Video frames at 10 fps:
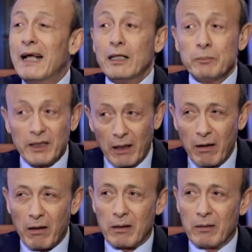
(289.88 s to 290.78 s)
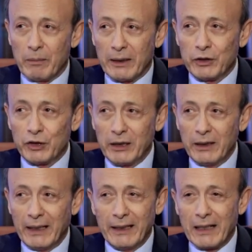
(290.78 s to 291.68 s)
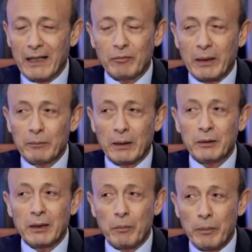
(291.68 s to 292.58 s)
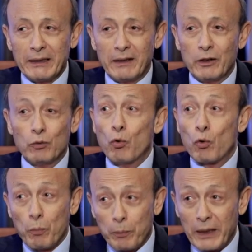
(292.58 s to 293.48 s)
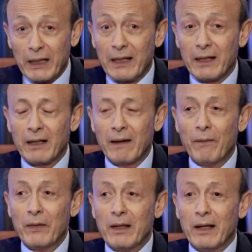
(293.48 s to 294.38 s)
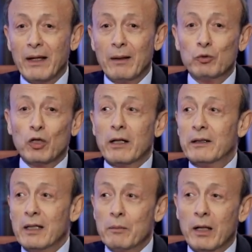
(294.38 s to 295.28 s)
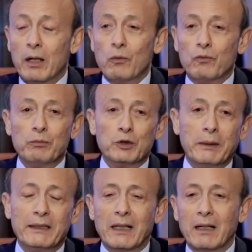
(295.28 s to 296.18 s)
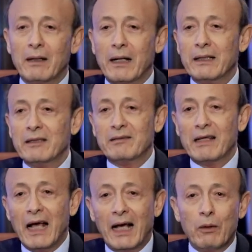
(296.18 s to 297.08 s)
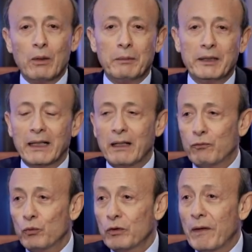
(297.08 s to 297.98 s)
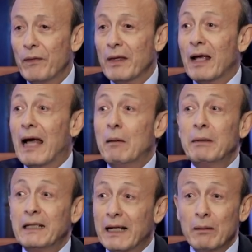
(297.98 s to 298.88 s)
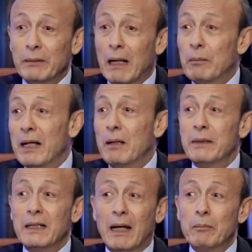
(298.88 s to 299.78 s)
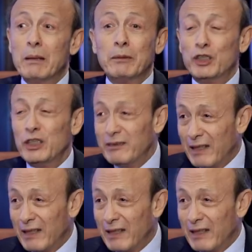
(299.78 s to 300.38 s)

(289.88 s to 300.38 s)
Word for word: انها جت متاخره بعض الشيء هي كان لازم الكلام ده يبتدي من بدري ان اوروبا اللي هي متقدمه ومش محتاجه اي سياحه ولا محتاجه فلوس عملت الكلام ده عاملاه من عاملاه من 20